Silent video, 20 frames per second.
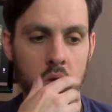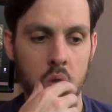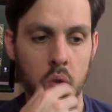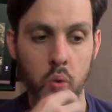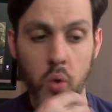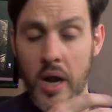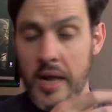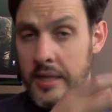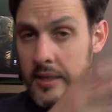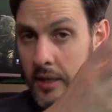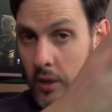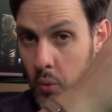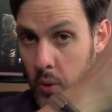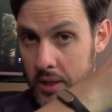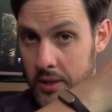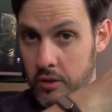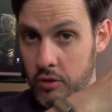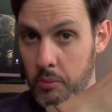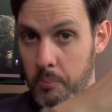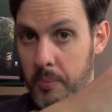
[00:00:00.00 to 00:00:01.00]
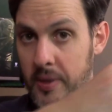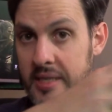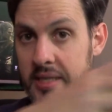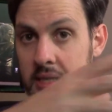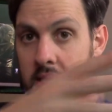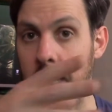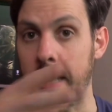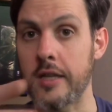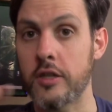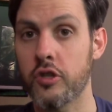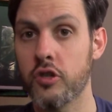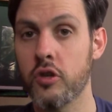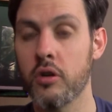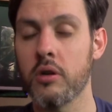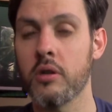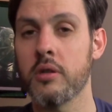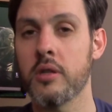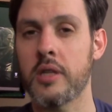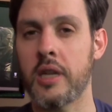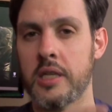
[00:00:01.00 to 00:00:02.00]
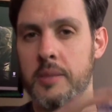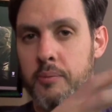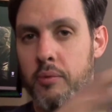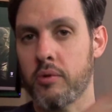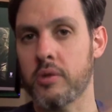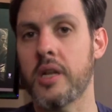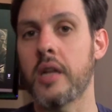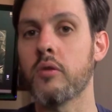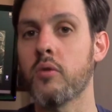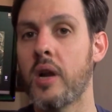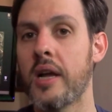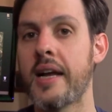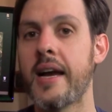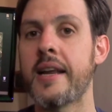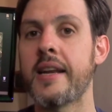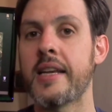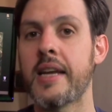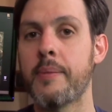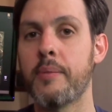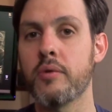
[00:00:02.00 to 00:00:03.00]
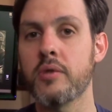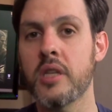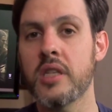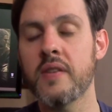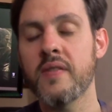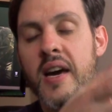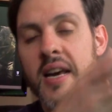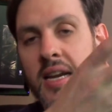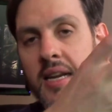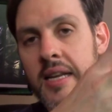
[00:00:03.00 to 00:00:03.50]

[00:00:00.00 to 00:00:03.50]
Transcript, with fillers: Durante questo passaggio, trasportando una carica positiva,